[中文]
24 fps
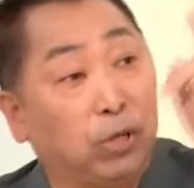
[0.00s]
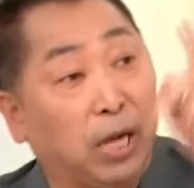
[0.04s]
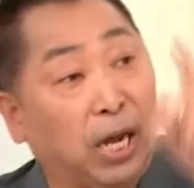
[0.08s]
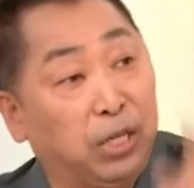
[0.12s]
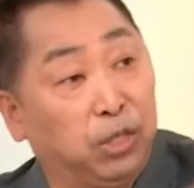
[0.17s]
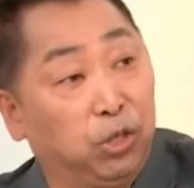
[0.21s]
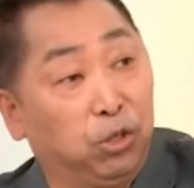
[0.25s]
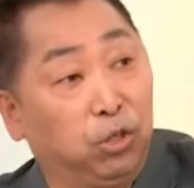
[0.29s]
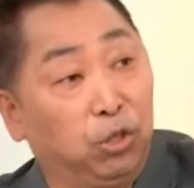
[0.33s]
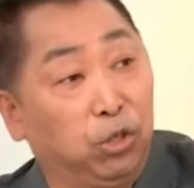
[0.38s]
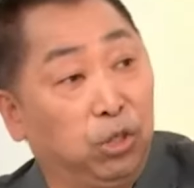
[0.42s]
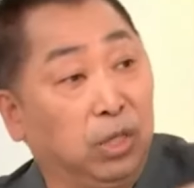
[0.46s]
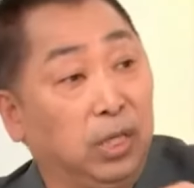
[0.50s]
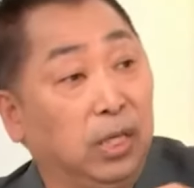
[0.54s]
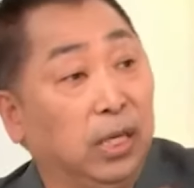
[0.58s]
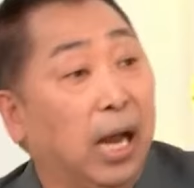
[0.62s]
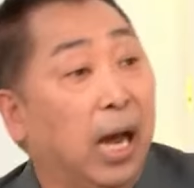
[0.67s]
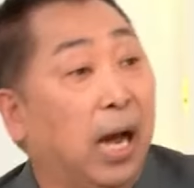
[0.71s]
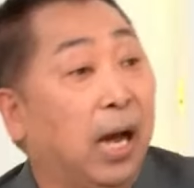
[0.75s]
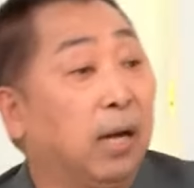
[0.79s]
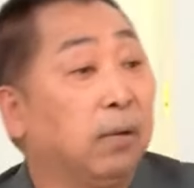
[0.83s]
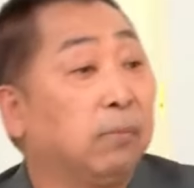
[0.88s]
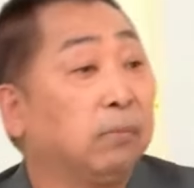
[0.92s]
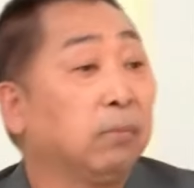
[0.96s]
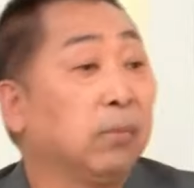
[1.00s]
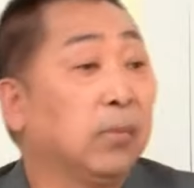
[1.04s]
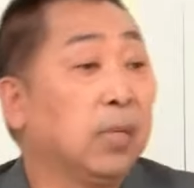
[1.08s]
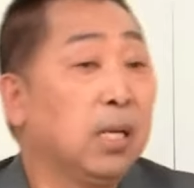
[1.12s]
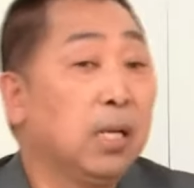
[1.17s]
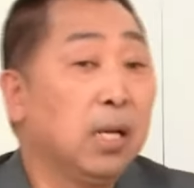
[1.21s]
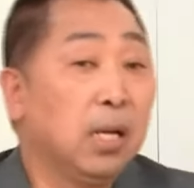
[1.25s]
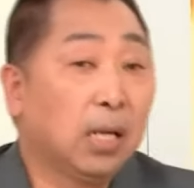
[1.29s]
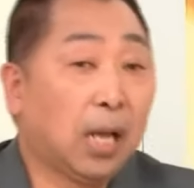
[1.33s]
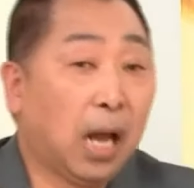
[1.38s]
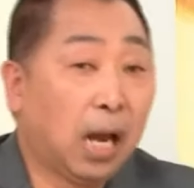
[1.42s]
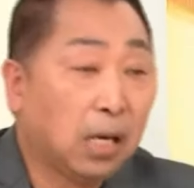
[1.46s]
国就开始质疑他。
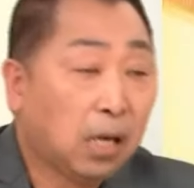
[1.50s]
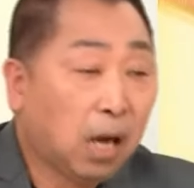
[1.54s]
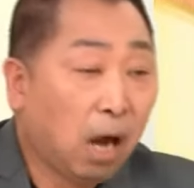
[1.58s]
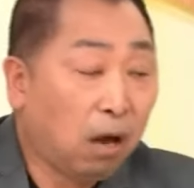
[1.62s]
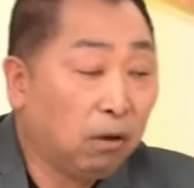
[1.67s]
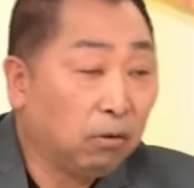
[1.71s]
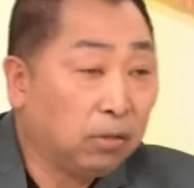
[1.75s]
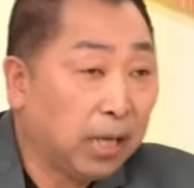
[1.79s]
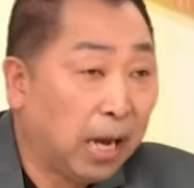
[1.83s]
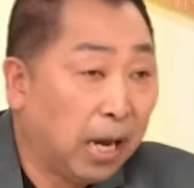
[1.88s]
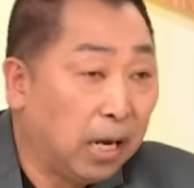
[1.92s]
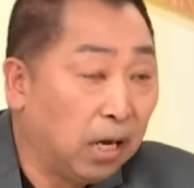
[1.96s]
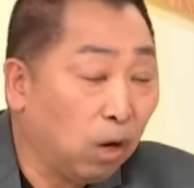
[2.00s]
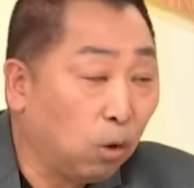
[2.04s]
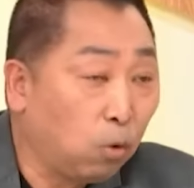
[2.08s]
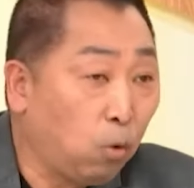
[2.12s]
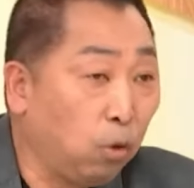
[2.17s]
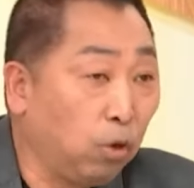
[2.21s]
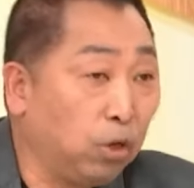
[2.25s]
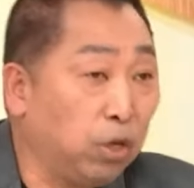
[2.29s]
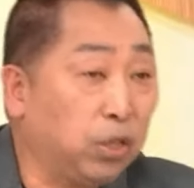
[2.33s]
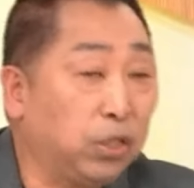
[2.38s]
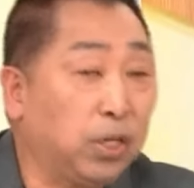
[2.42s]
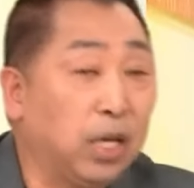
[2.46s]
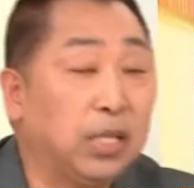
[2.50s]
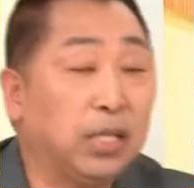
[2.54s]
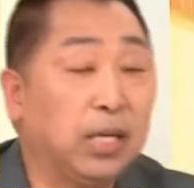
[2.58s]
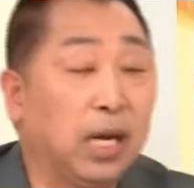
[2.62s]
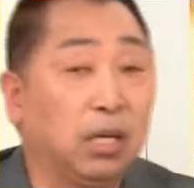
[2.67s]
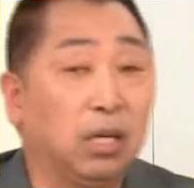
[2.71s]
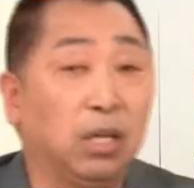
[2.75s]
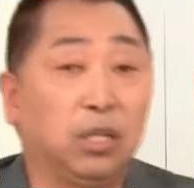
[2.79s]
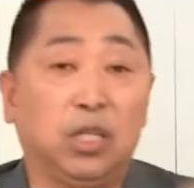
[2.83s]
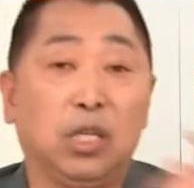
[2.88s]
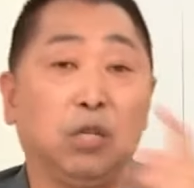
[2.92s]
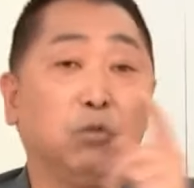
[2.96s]
它靠在呢阔的身
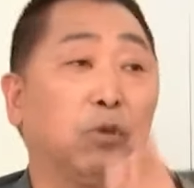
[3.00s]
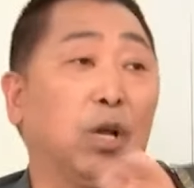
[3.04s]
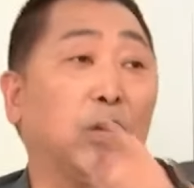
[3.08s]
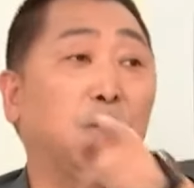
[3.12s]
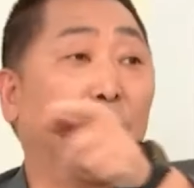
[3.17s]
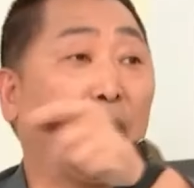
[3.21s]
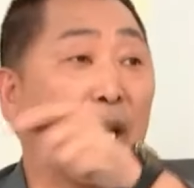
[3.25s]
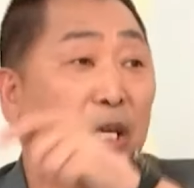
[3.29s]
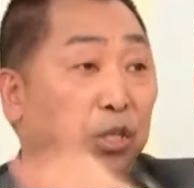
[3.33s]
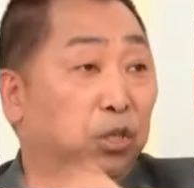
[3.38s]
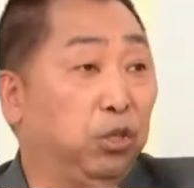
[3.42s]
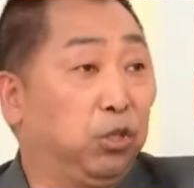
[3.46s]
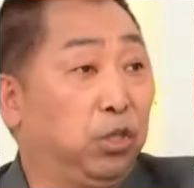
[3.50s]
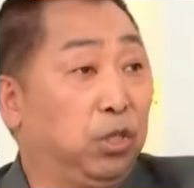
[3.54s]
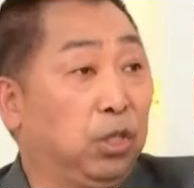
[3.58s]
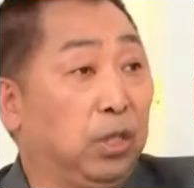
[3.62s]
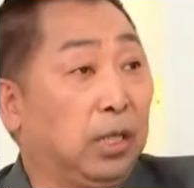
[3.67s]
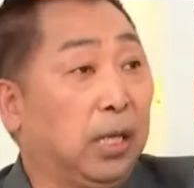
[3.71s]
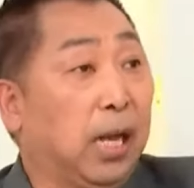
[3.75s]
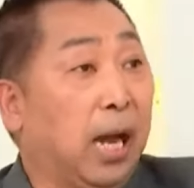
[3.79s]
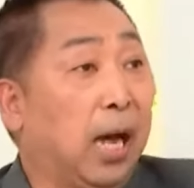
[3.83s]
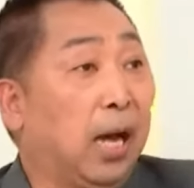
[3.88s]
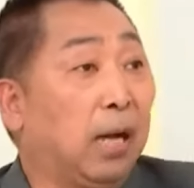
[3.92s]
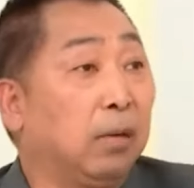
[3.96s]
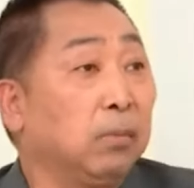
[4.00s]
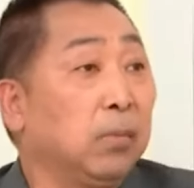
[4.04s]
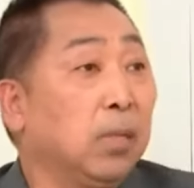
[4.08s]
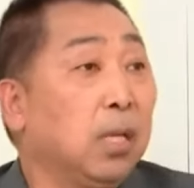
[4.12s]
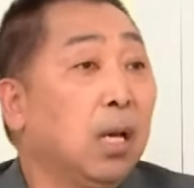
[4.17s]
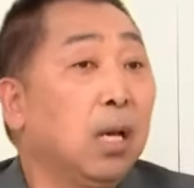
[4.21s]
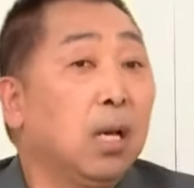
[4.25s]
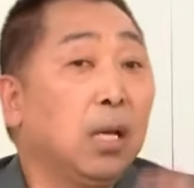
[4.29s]
上的金砖就开始质疑它。